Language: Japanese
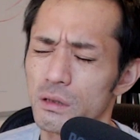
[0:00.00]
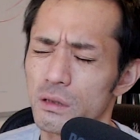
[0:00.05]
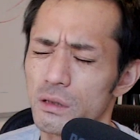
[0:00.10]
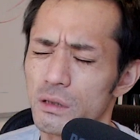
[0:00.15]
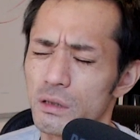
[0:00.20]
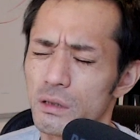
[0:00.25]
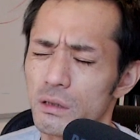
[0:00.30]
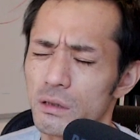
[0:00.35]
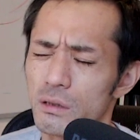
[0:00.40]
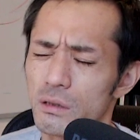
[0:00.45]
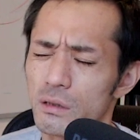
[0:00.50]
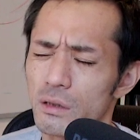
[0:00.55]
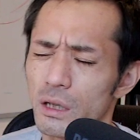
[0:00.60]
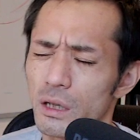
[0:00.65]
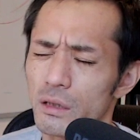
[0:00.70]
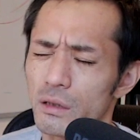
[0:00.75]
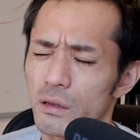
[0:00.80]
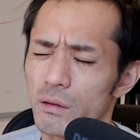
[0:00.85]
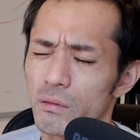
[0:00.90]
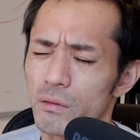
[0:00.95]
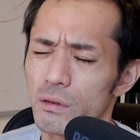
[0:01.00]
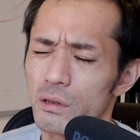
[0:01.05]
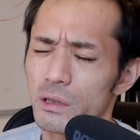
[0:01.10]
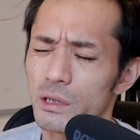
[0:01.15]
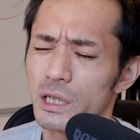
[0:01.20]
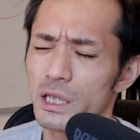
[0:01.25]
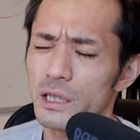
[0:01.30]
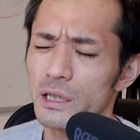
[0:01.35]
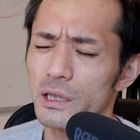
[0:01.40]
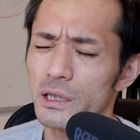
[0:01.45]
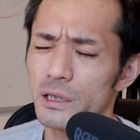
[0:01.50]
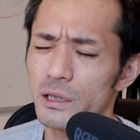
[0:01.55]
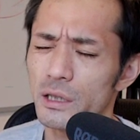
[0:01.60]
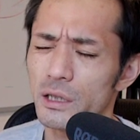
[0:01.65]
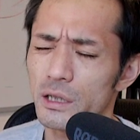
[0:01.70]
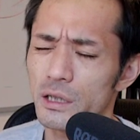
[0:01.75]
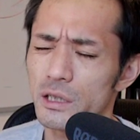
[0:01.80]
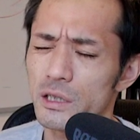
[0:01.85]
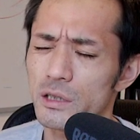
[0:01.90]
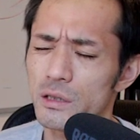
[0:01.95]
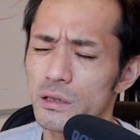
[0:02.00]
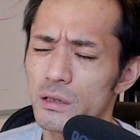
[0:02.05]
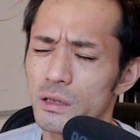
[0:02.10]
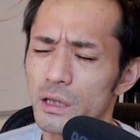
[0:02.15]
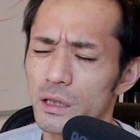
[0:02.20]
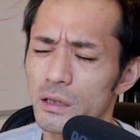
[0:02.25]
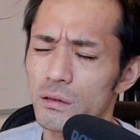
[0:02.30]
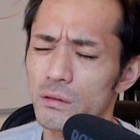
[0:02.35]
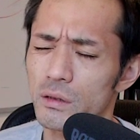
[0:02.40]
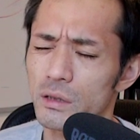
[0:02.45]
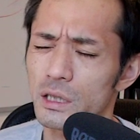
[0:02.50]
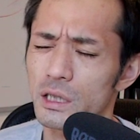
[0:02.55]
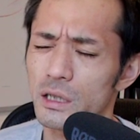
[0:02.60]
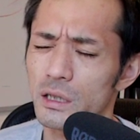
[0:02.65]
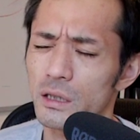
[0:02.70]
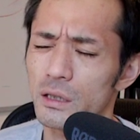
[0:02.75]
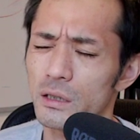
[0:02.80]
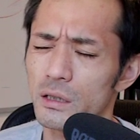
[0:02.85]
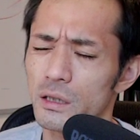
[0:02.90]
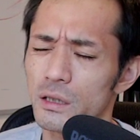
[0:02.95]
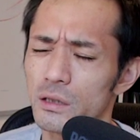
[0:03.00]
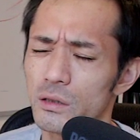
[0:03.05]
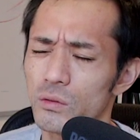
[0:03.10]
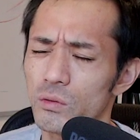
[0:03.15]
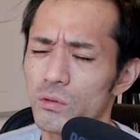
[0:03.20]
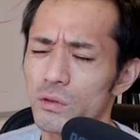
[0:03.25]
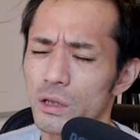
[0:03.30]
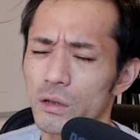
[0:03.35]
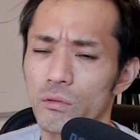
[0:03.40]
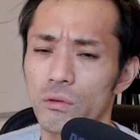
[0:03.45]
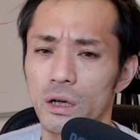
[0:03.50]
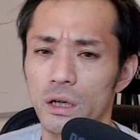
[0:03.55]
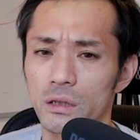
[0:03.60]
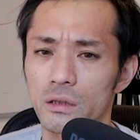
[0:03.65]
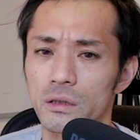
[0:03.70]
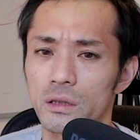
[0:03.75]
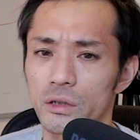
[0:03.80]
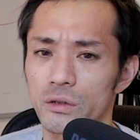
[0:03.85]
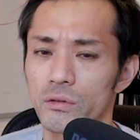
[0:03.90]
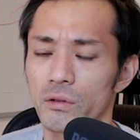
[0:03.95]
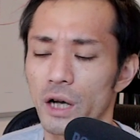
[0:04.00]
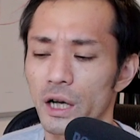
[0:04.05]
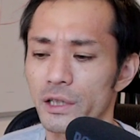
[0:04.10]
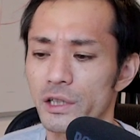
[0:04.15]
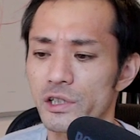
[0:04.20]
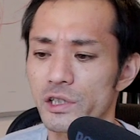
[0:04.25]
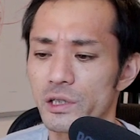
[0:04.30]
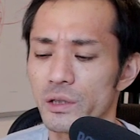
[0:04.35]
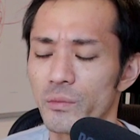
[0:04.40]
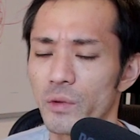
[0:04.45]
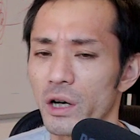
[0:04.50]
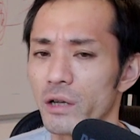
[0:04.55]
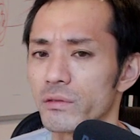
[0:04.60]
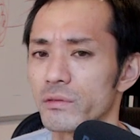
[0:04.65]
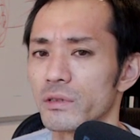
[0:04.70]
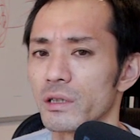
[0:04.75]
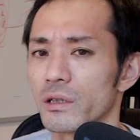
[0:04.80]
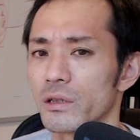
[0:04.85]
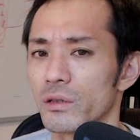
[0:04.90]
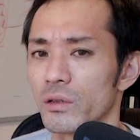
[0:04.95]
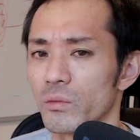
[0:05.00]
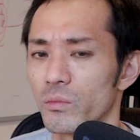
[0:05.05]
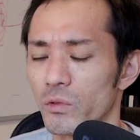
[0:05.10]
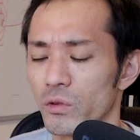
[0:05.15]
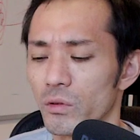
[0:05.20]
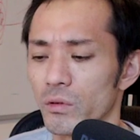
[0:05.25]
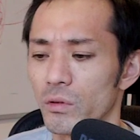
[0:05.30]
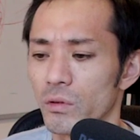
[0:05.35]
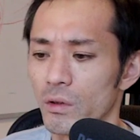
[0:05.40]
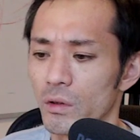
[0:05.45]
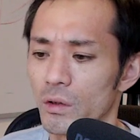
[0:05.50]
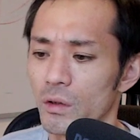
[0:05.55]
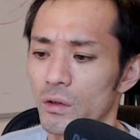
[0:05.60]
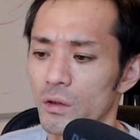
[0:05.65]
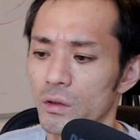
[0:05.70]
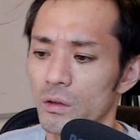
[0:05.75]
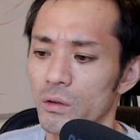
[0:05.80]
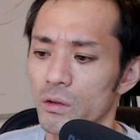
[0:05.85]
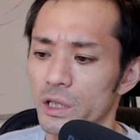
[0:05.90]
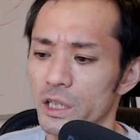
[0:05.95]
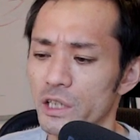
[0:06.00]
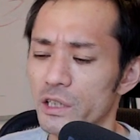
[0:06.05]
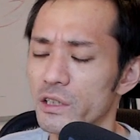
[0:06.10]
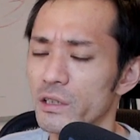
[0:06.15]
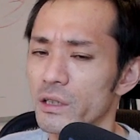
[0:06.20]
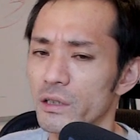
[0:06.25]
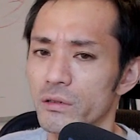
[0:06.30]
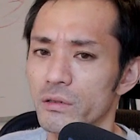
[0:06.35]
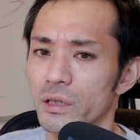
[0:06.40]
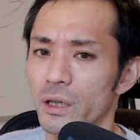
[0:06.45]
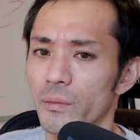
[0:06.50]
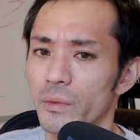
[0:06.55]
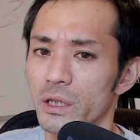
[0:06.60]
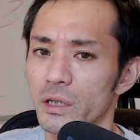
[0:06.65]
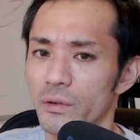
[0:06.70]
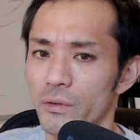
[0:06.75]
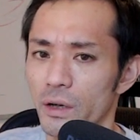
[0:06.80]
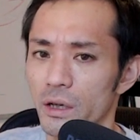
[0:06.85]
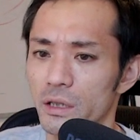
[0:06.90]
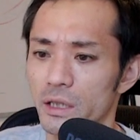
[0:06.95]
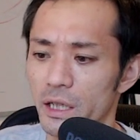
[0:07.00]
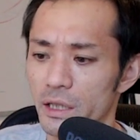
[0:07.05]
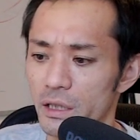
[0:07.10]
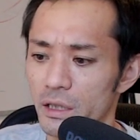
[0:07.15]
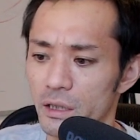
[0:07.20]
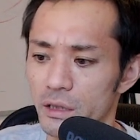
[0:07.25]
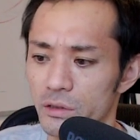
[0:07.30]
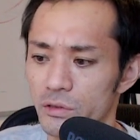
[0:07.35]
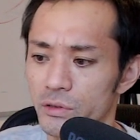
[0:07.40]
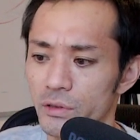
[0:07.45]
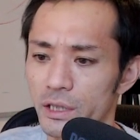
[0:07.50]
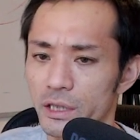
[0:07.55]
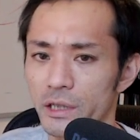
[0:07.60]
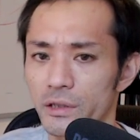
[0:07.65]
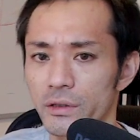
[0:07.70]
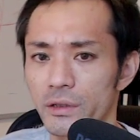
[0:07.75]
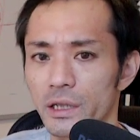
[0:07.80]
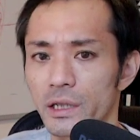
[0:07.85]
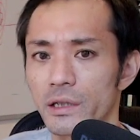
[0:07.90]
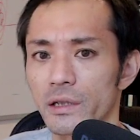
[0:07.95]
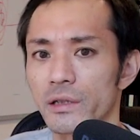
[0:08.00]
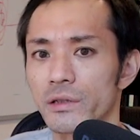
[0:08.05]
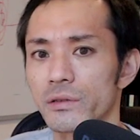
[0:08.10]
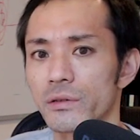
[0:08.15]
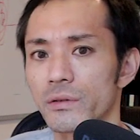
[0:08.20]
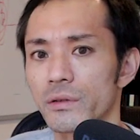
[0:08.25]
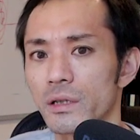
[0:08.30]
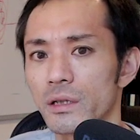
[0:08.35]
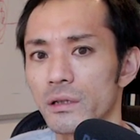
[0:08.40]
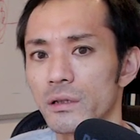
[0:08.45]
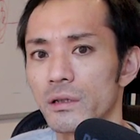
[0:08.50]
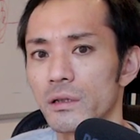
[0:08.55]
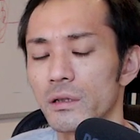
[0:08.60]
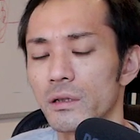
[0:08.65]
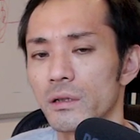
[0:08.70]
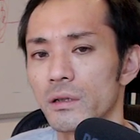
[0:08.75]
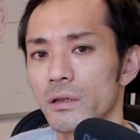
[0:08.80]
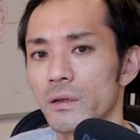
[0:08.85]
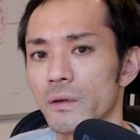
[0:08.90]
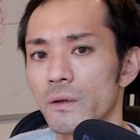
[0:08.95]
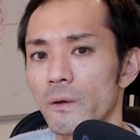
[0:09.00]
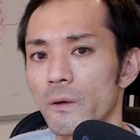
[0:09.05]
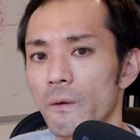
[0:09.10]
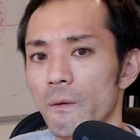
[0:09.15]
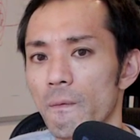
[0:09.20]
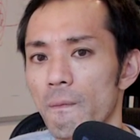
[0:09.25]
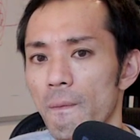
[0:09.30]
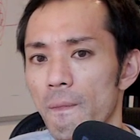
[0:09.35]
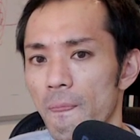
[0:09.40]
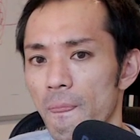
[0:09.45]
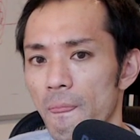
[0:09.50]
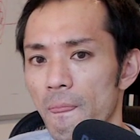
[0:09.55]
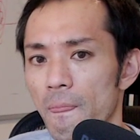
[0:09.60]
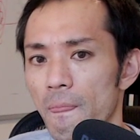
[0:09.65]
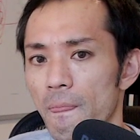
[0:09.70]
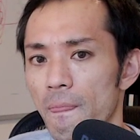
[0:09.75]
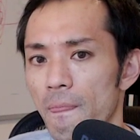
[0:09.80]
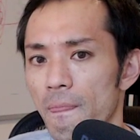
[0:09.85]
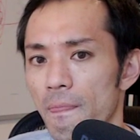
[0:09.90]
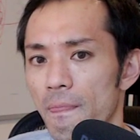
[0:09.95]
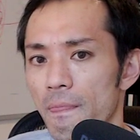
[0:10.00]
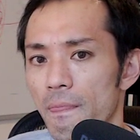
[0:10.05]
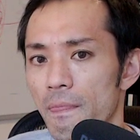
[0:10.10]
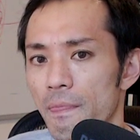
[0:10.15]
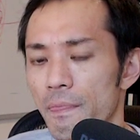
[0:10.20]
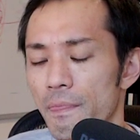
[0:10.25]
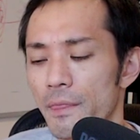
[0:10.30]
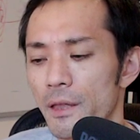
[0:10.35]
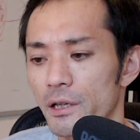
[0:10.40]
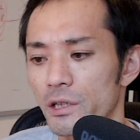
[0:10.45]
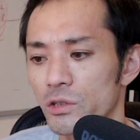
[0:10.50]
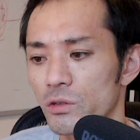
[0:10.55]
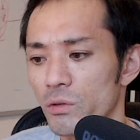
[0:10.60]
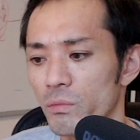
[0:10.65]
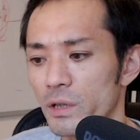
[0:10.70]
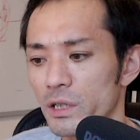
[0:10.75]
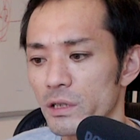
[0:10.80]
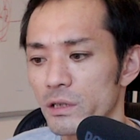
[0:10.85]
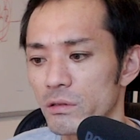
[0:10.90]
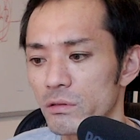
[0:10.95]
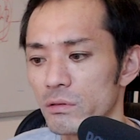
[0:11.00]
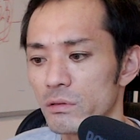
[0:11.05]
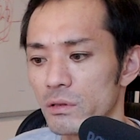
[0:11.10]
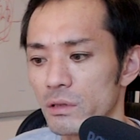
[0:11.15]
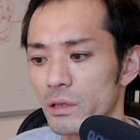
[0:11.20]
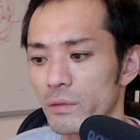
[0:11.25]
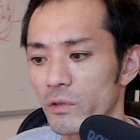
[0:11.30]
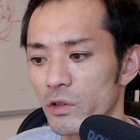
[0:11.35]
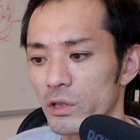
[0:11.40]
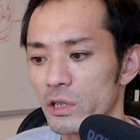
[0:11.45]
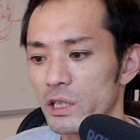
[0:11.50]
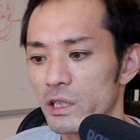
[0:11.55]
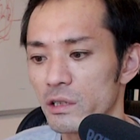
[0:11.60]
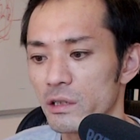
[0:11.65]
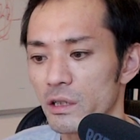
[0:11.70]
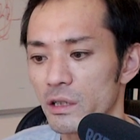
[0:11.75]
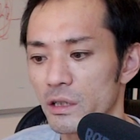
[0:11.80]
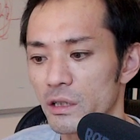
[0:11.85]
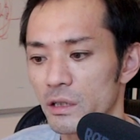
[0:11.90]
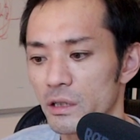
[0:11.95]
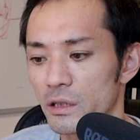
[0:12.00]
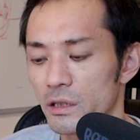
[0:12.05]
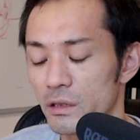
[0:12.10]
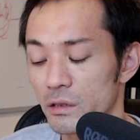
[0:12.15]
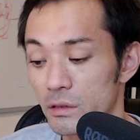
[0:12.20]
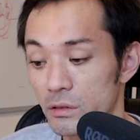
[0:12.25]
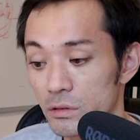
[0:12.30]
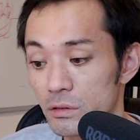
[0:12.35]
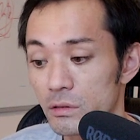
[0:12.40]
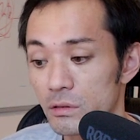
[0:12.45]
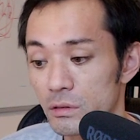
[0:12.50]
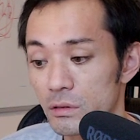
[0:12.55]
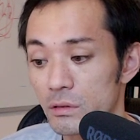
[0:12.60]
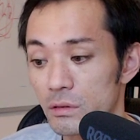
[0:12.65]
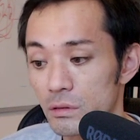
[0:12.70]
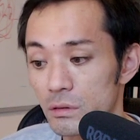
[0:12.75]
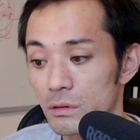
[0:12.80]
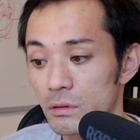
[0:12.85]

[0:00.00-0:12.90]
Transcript: なんだろう、倫理的、なんだ、人間的にどうなのかっていう話でもあるんだけども、生きていくためには何か食わないといけないですよね。うん。だ人まで食っても生きている